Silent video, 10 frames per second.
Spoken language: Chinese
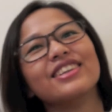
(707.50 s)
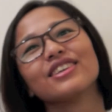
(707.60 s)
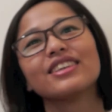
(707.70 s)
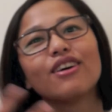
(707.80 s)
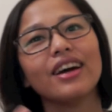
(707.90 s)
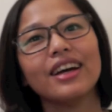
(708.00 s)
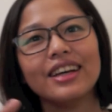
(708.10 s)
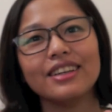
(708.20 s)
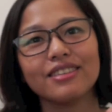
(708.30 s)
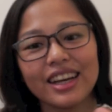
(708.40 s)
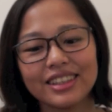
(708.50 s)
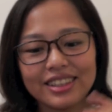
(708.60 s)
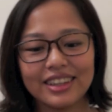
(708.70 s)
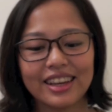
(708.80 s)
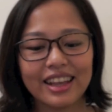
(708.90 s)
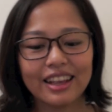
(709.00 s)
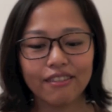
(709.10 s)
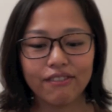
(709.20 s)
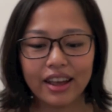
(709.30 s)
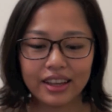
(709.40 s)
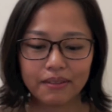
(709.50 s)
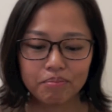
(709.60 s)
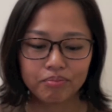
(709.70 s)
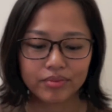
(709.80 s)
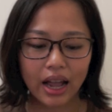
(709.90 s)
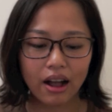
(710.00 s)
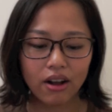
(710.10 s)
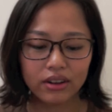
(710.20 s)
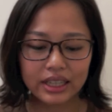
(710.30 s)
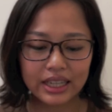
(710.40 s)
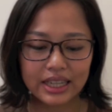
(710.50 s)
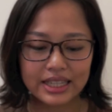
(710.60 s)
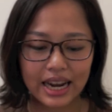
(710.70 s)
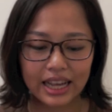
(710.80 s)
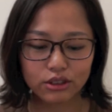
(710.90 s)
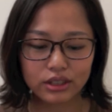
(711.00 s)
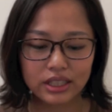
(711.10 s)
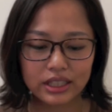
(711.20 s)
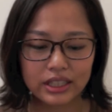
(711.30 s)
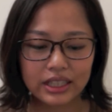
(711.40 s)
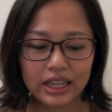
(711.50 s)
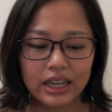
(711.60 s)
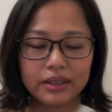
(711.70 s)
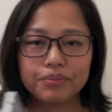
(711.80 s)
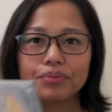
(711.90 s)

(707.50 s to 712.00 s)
就是会有这样子连带的反应。 然后呢，再来就是这个